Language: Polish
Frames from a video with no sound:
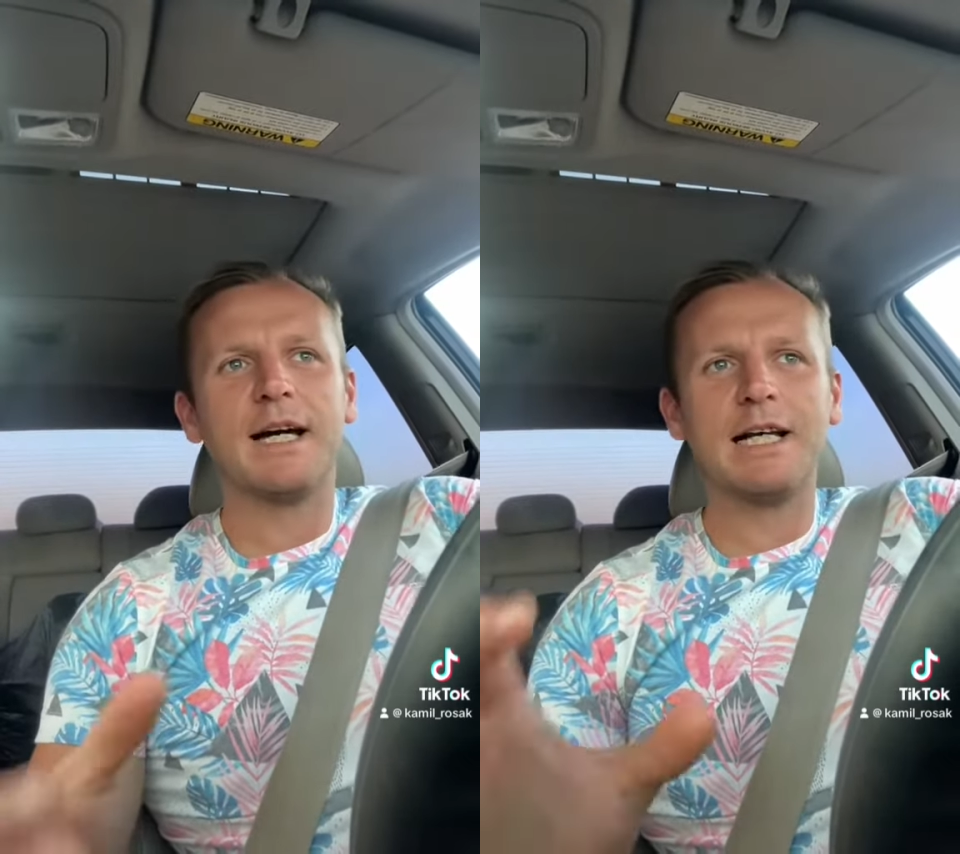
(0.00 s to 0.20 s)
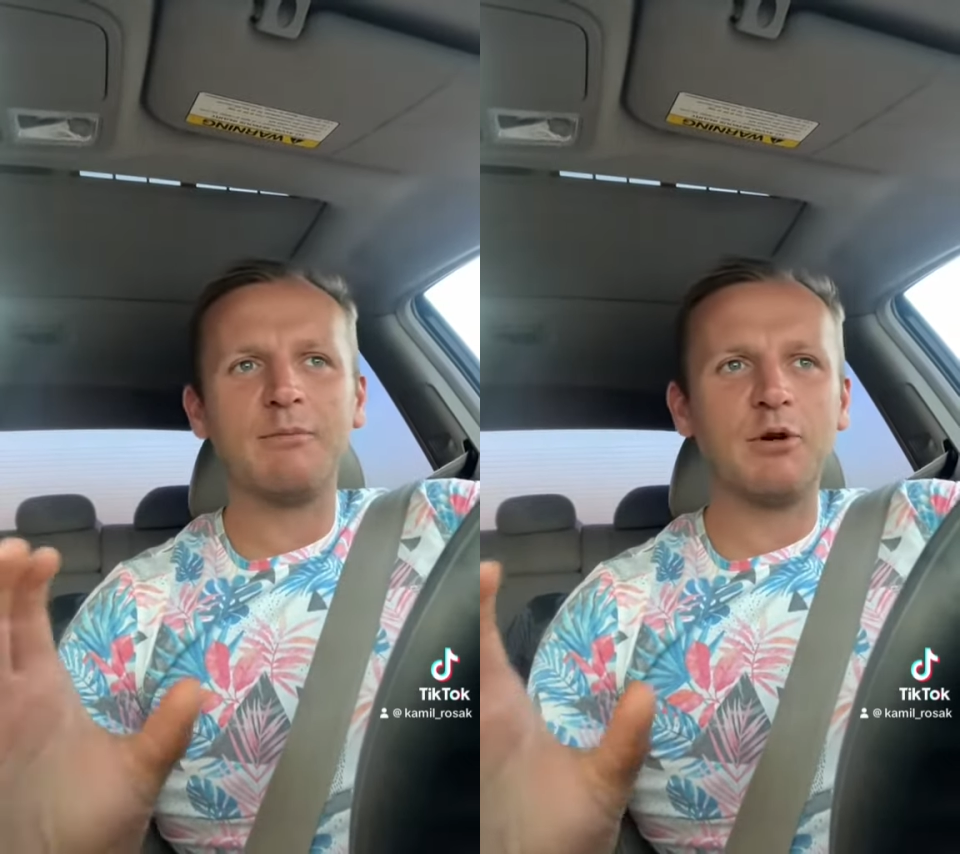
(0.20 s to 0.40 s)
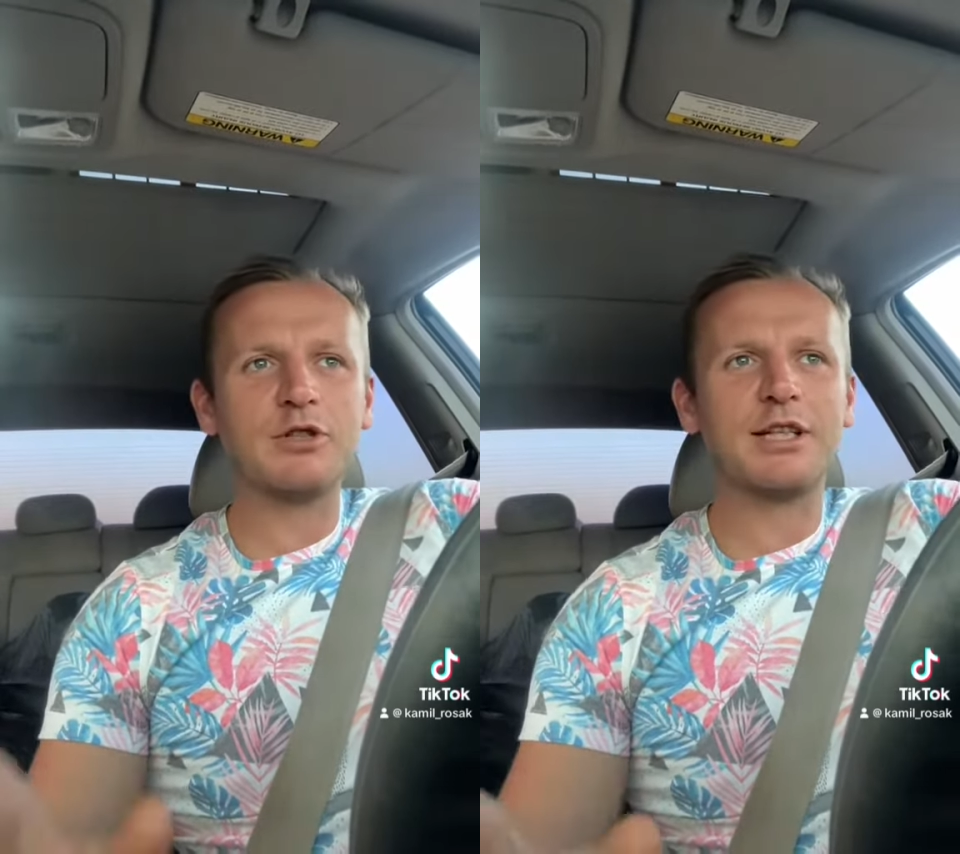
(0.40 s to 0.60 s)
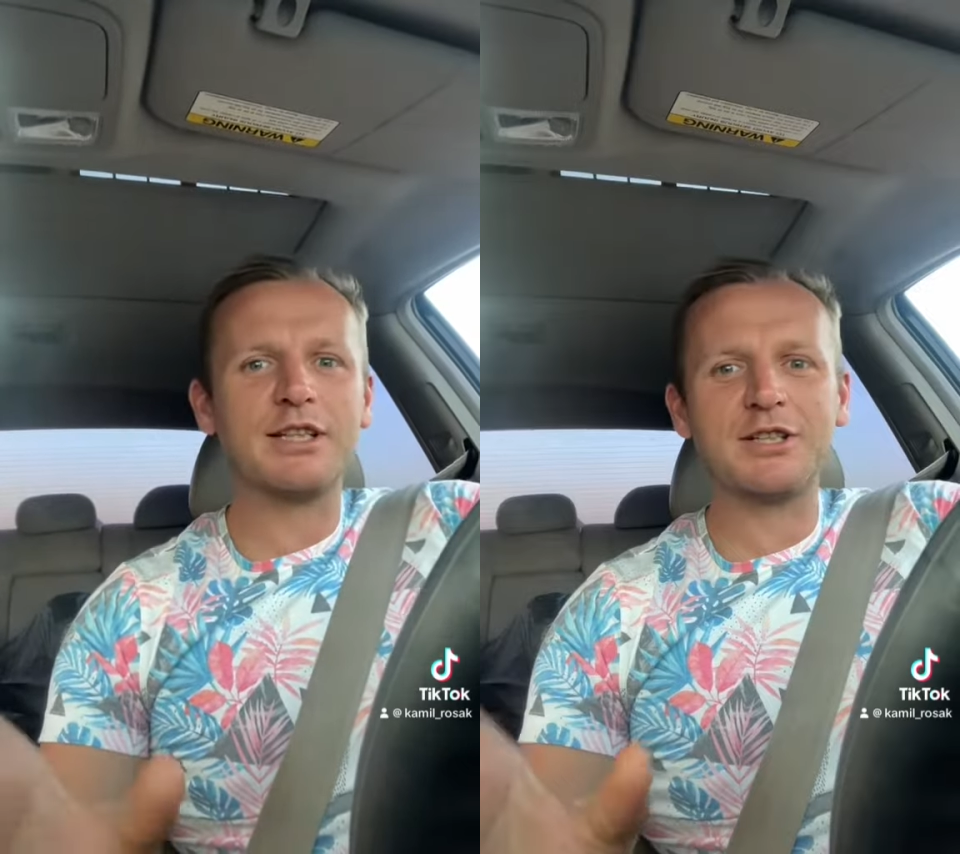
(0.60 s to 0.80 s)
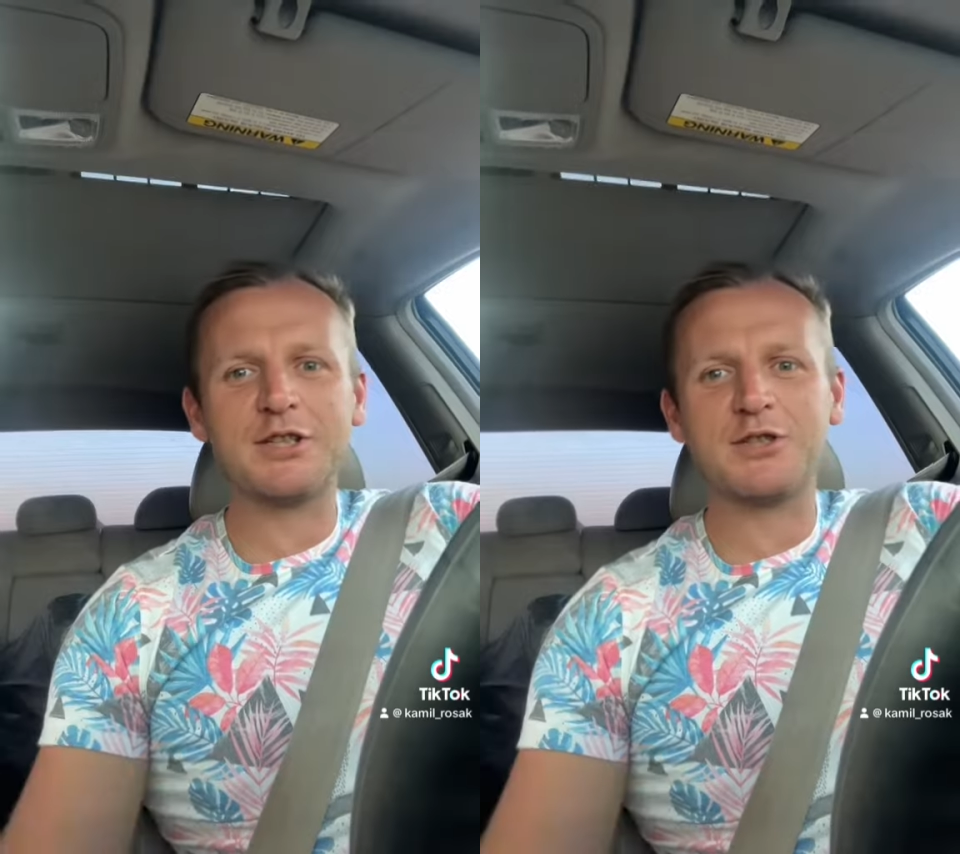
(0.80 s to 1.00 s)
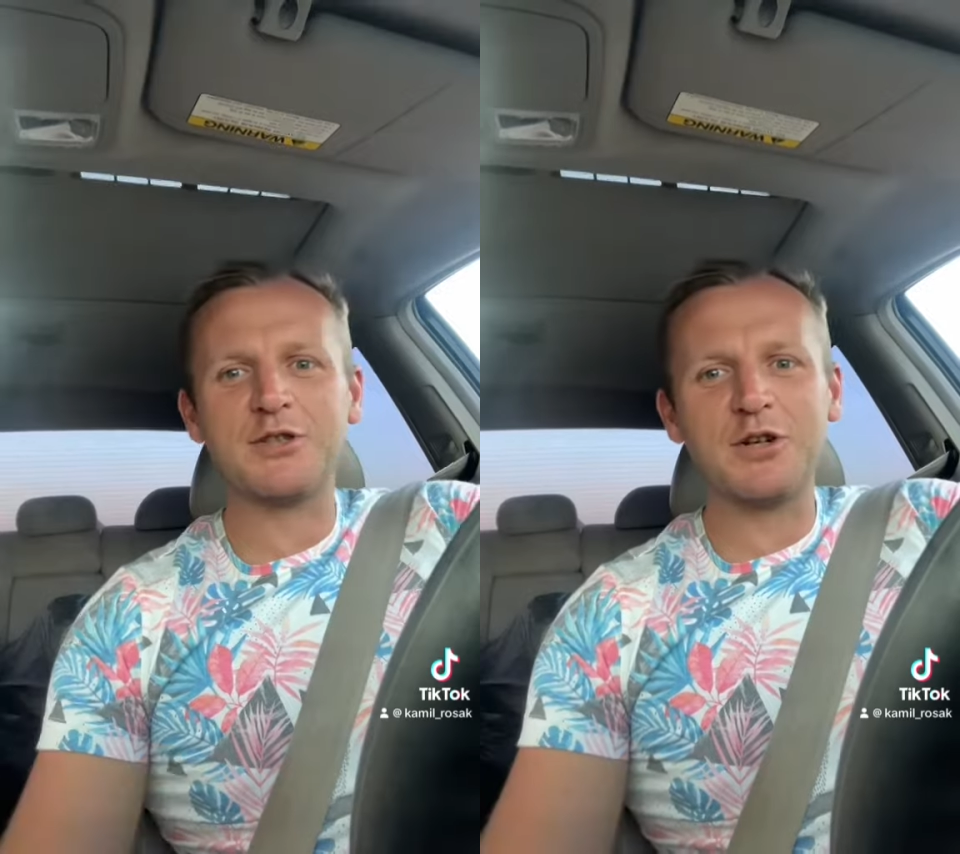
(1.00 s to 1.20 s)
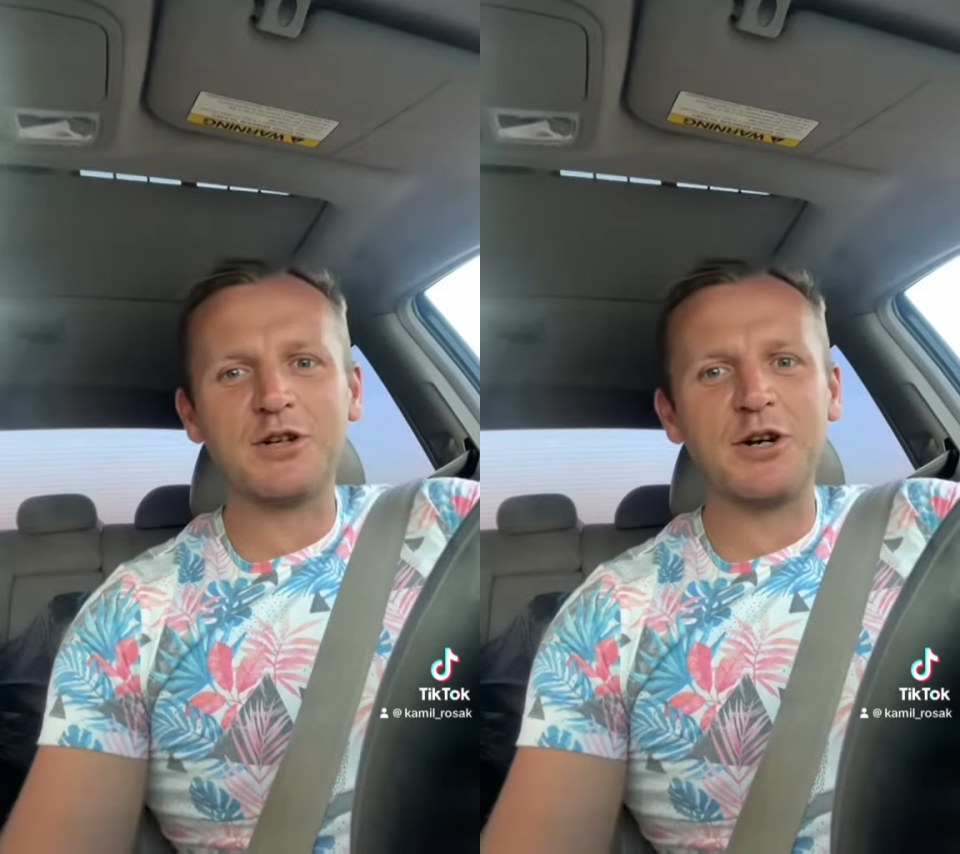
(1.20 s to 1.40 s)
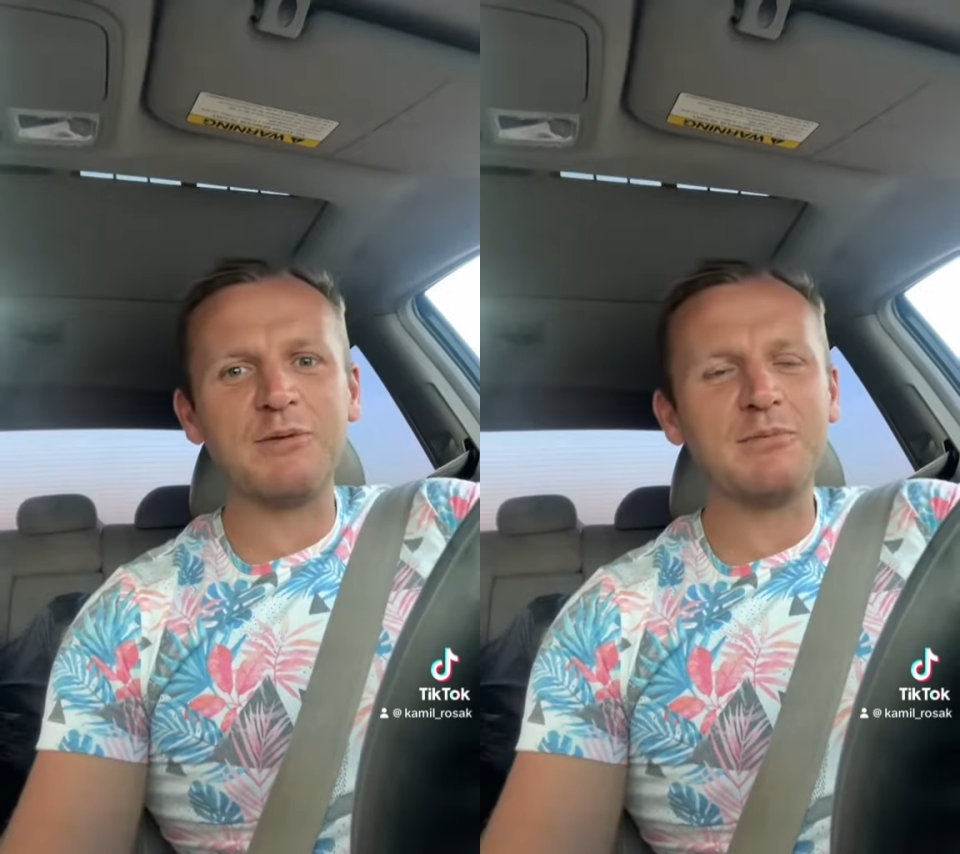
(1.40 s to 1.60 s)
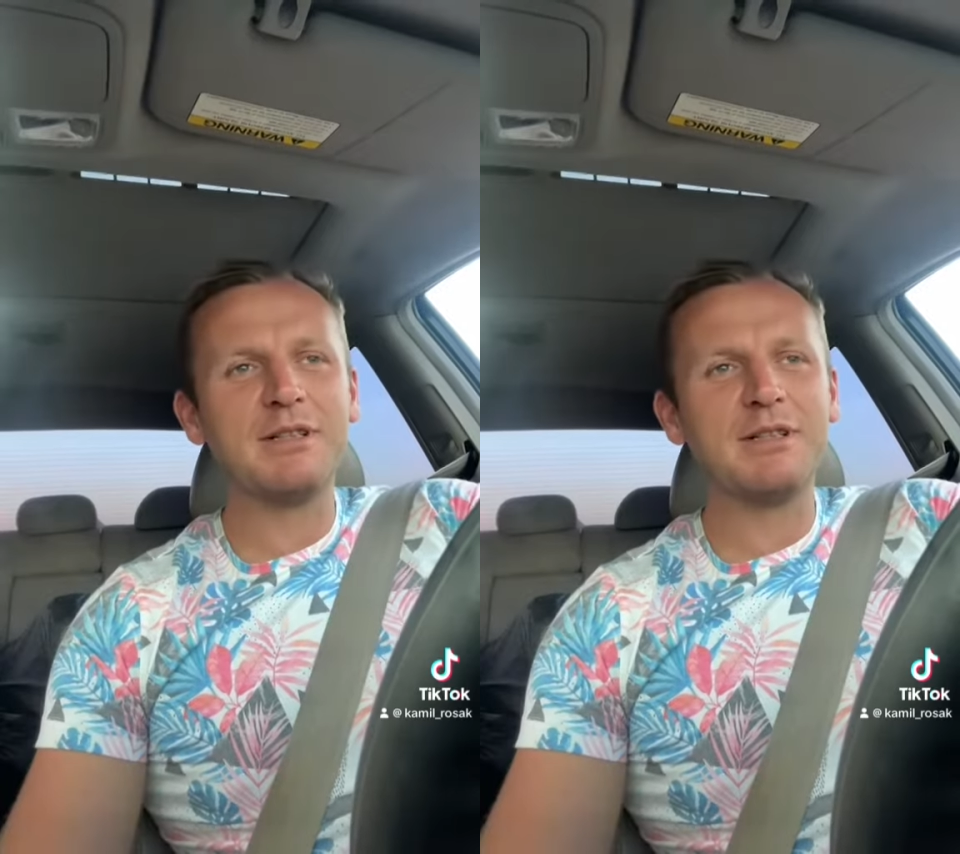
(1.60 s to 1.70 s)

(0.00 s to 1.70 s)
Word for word: ale można też iść drogą